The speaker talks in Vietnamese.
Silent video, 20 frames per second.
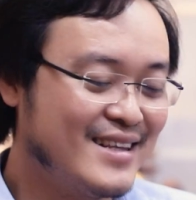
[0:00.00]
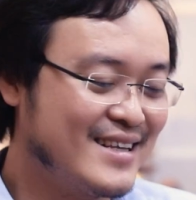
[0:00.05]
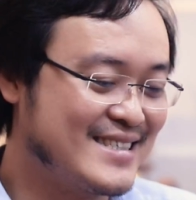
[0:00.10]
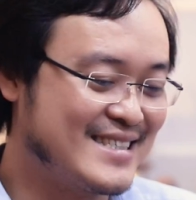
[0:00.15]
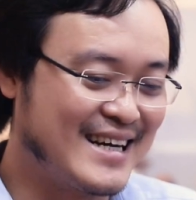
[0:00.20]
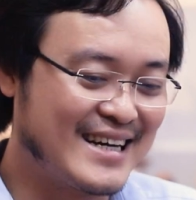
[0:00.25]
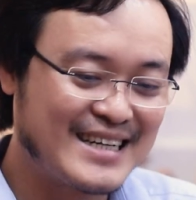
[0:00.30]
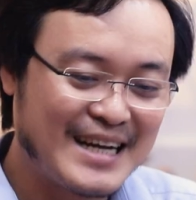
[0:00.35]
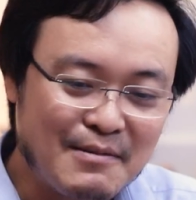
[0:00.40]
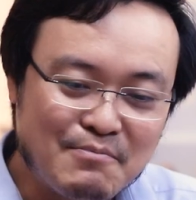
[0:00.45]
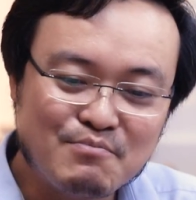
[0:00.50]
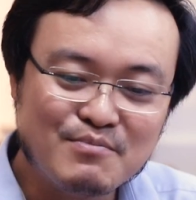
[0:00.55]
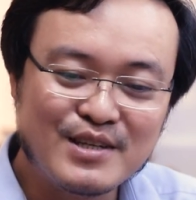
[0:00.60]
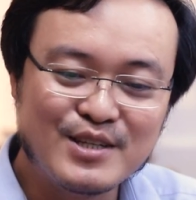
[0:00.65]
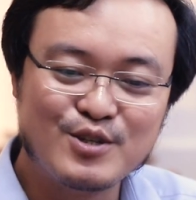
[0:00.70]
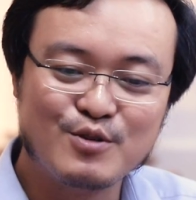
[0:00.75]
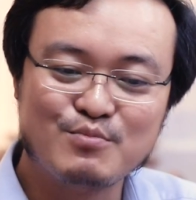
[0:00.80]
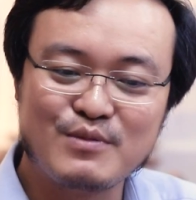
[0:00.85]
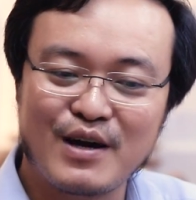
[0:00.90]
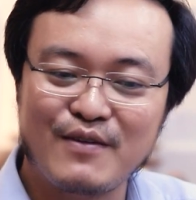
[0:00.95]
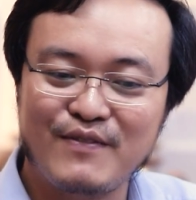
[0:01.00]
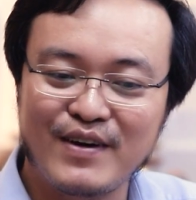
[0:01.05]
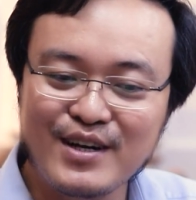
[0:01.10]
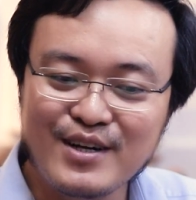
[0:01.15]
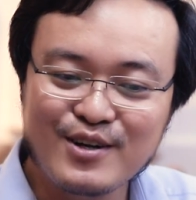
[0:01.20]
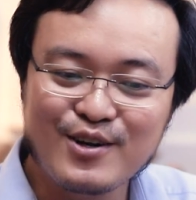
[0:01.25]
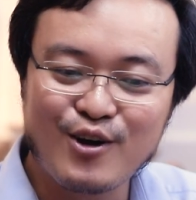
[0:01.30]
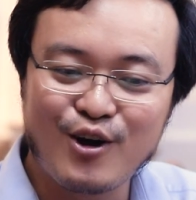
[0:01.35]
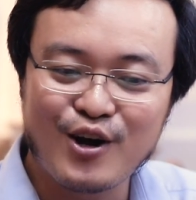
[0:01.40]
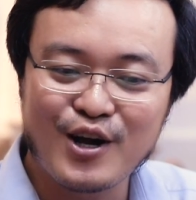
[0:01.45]
Sang năm thì chúng ta
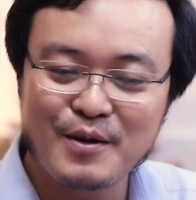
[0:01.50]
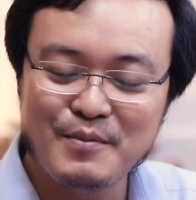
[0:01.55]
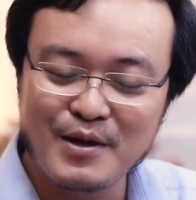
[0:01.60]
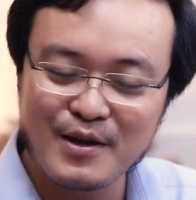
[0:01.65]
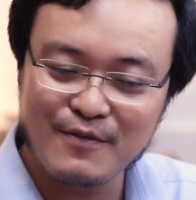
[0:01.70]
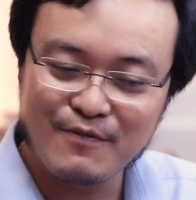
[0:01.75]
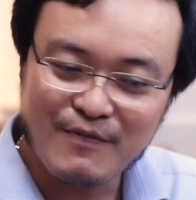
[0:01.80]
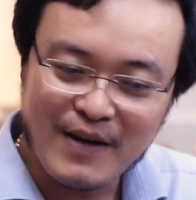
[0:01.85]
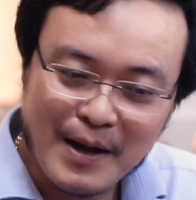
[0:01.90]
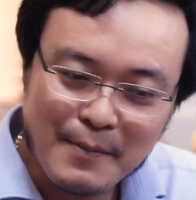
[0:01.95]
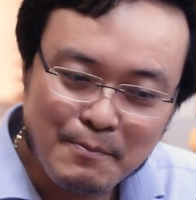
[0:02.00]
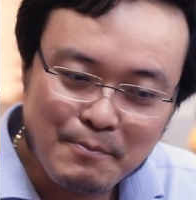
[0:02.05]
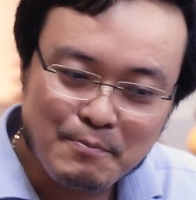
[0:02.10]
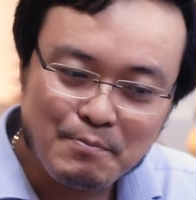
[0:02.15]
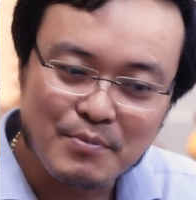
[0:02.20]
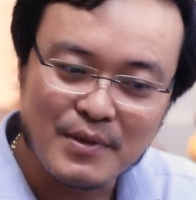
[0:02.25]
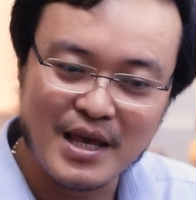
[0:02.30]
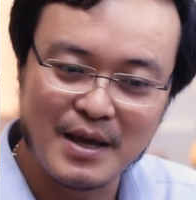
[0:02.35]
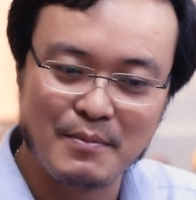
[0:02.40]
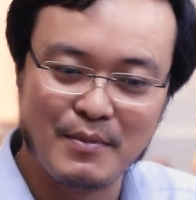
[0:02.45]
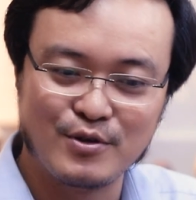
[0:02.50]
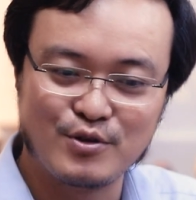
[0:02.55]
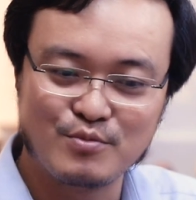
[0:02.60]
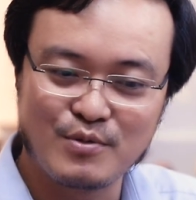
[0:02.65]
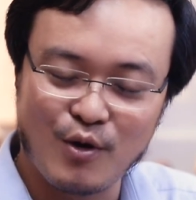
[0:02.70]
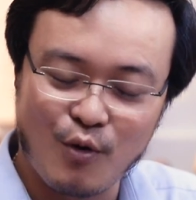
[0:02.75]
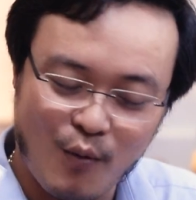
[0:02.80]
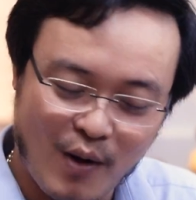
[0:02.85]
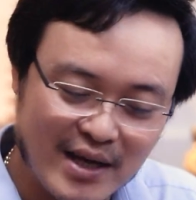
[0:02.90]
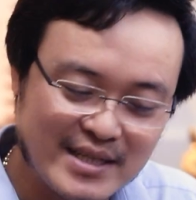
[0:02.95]
vẫn có cái biện pháp để mà chúng
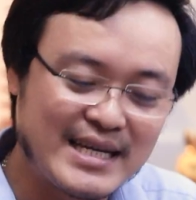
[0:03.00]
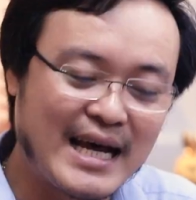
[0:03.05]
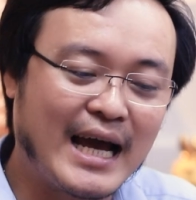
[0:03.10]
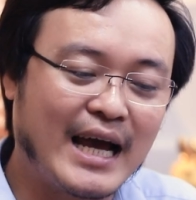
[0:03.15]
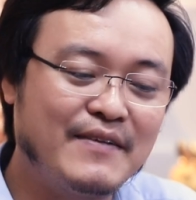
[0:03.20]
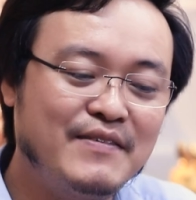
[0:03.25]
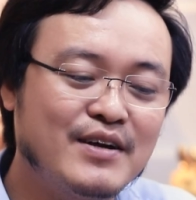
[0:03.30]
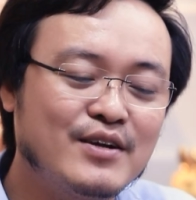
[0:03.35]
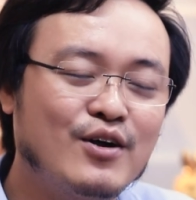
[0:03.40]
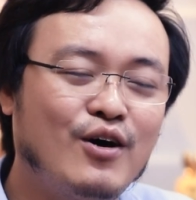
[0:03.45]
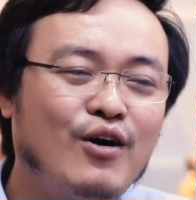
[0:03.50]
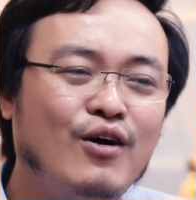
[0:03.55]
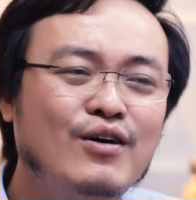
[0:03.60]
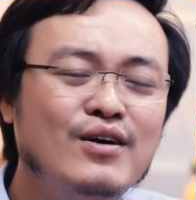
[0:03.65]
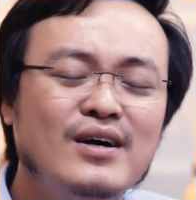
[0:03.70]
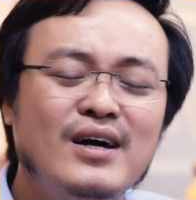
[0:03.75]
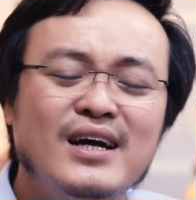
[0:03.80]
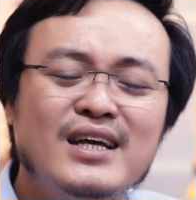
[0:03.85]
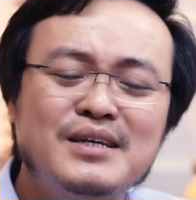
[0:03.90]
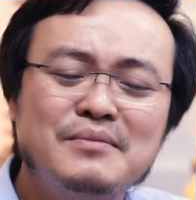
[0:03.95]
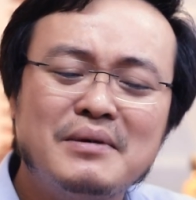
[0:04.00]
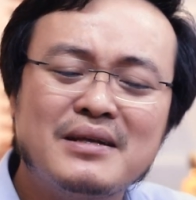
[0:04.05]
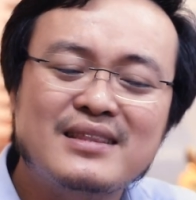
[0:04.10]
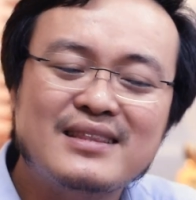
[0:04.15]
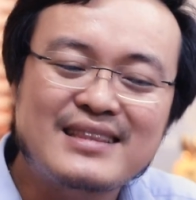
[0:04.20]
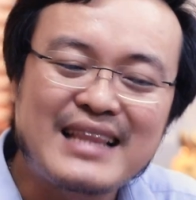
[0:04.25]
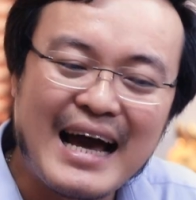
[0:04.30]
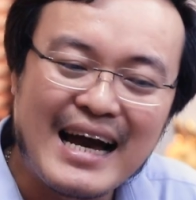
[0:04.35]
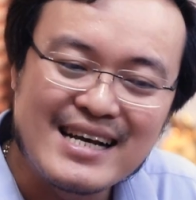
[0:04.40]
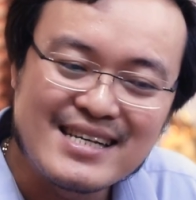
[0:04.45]
ta hóa giải cái việc đó. Nhưng mà
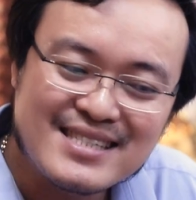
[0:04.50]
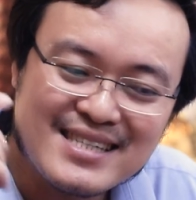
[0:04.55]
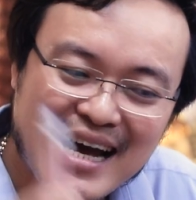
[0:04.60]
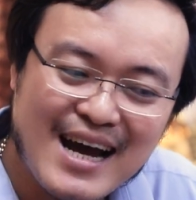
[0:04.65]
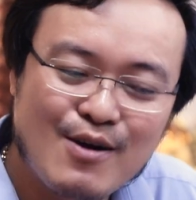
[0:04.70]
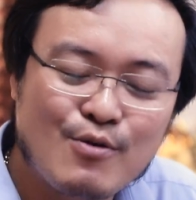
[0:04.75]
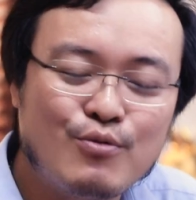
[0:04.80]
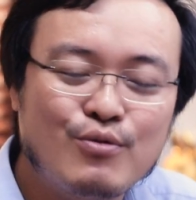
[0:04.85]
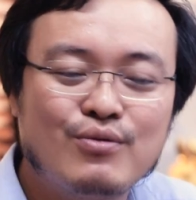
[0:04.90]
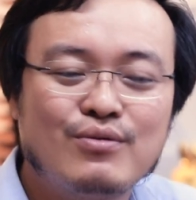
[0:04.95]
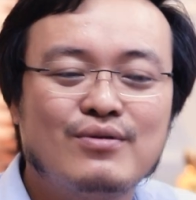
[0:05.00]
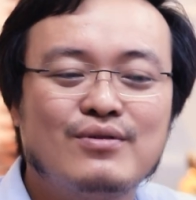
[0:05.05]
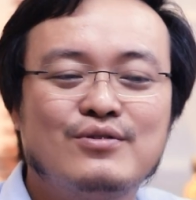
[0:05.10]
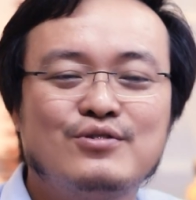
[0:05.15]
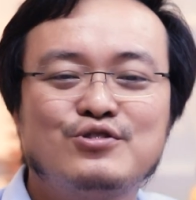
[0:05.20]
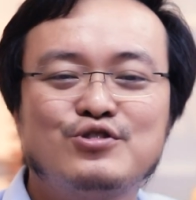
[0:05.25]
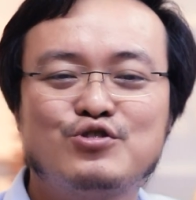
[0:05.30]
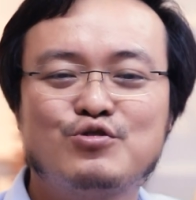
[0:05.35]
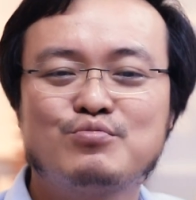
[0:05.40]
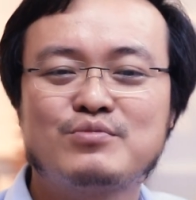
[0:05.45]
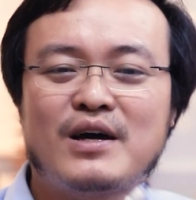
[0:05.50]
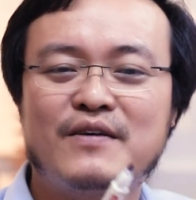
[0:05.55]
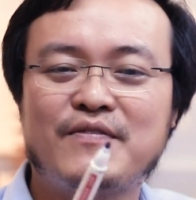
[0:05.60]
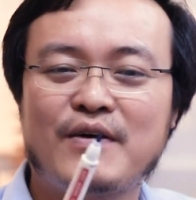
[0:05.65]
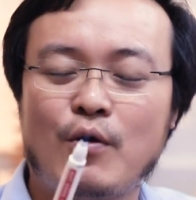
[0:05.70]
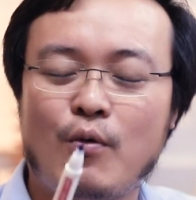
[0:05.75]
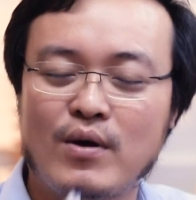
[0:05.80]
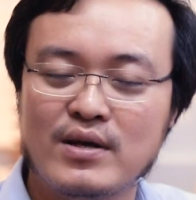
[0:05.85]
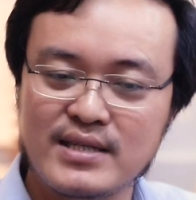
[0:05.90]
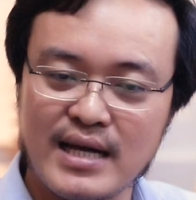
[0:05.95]
tại sao chúng ta
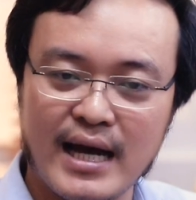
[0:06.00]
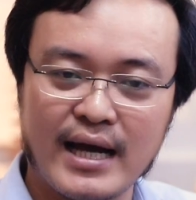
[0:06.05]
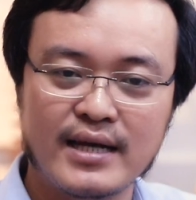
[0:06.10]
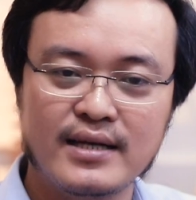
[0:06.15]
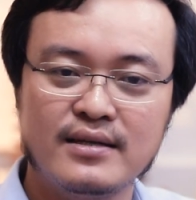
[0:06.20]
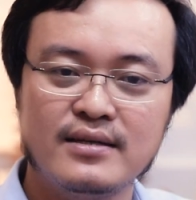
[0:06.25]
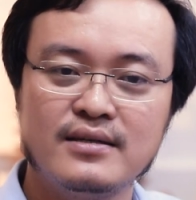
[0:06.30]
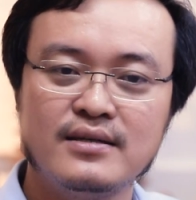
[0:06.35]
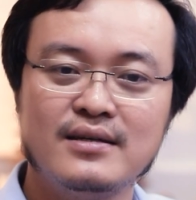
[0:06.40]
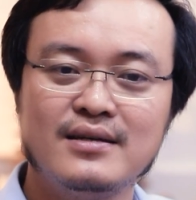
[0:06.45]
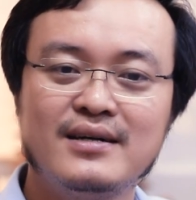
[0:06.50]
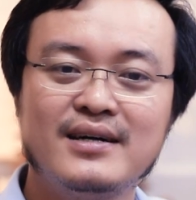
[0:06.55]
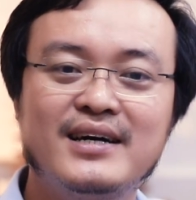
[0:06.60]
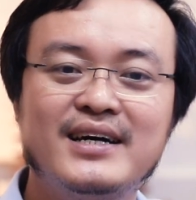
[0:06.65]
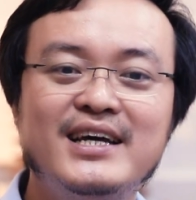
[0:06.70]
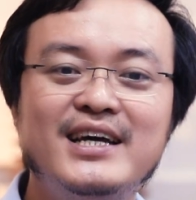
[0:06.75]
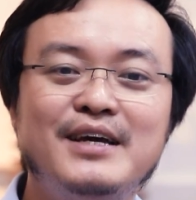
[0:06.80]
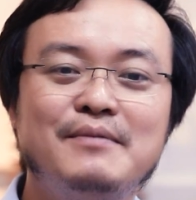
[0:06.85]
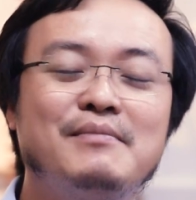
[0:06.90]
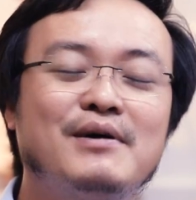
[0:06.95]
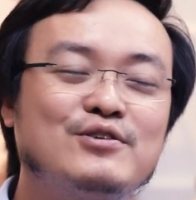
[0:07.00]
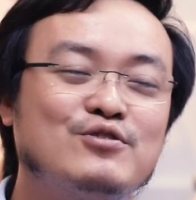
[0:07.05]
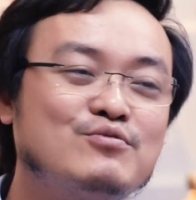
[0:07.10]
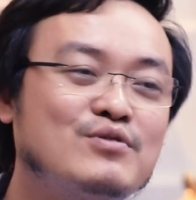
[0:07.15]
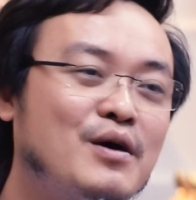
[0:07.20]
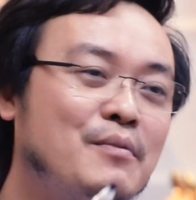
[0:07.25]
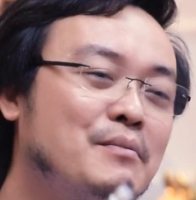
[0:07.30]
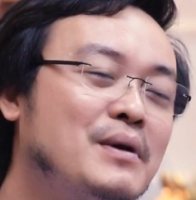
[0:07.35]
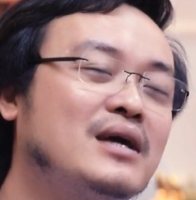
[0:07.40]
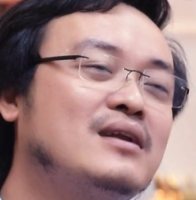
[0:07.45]
phải hóa giải khi mà chúng
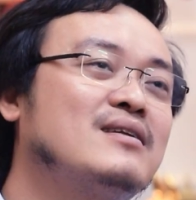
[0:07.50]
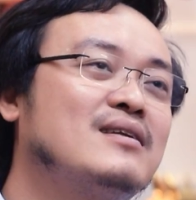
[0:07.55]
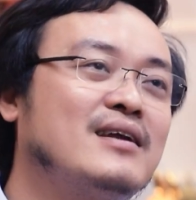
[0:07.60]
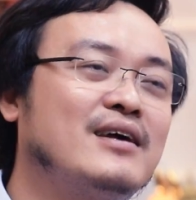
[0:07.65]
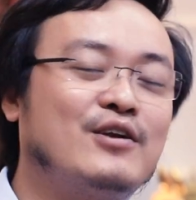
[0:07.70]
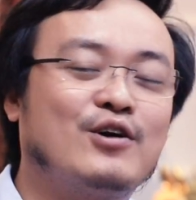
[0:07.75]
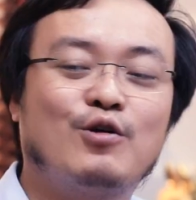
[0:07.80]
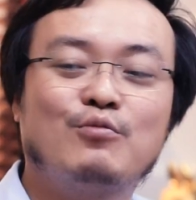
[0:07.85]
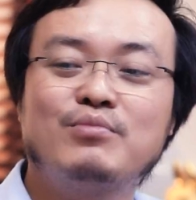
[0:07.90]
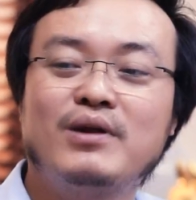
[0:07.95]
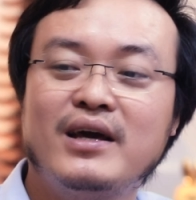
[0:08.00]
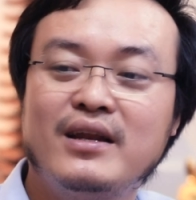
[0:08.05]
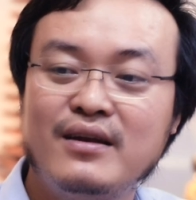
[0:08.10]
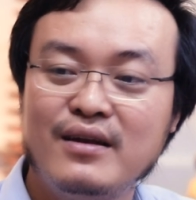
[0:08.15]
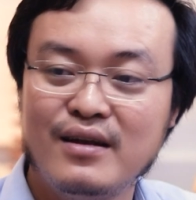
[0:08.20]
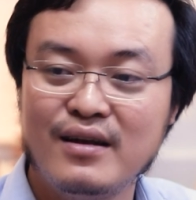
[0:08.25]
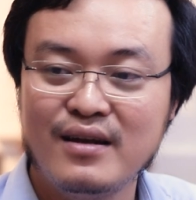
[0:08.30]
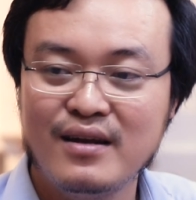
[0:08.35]
ta biết là nó không nên,